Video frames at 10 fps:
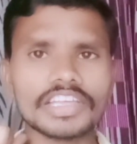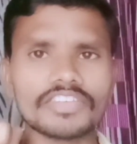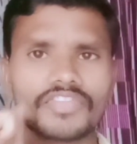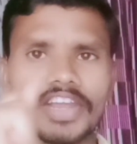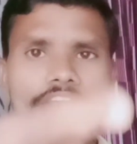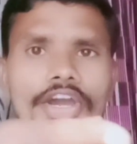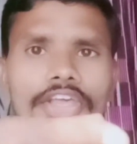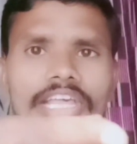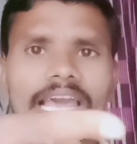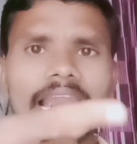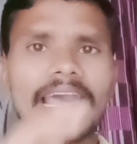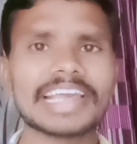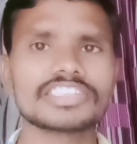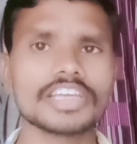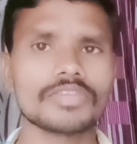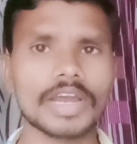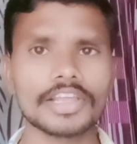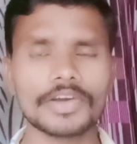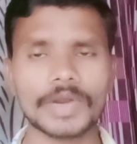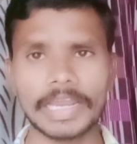ఈ వీడియోని ఇంకా లైక్ చేయని
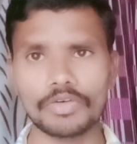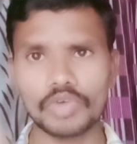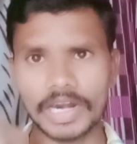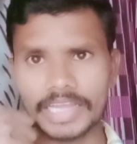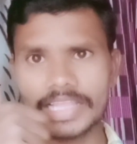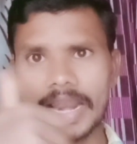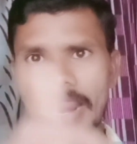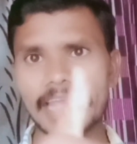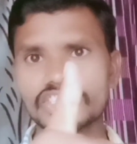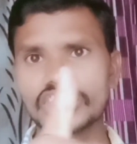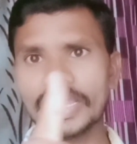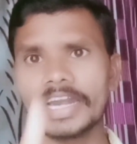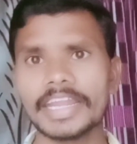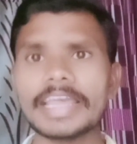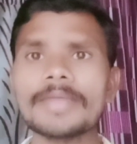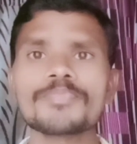వాళ్ళు ఎవరైనా ఉన్నట్లయితే లైక్ చేయండి